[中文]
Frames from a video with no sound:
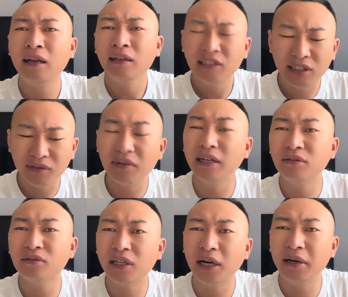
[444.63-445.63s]
欺负完
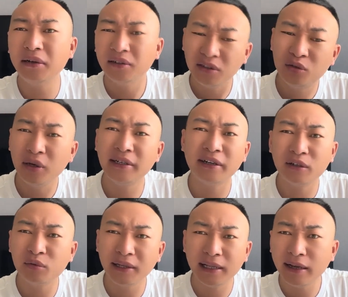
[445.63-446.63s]
杜成能缺身而
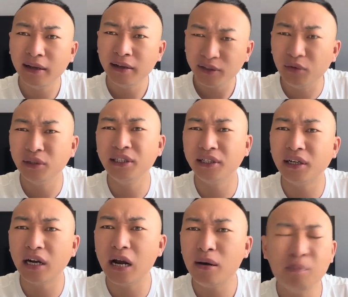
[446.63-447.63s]
退的有几个
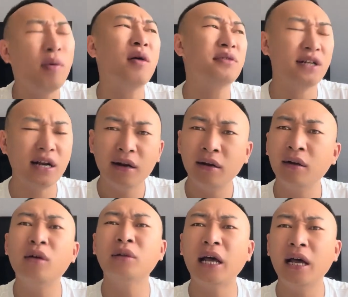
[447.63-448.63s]
人？不好使，
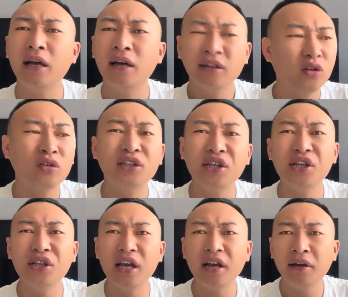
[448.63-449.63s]
搂他都是弟
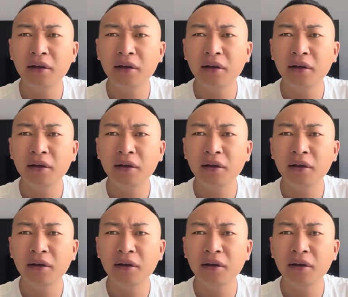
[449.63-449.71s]
弟，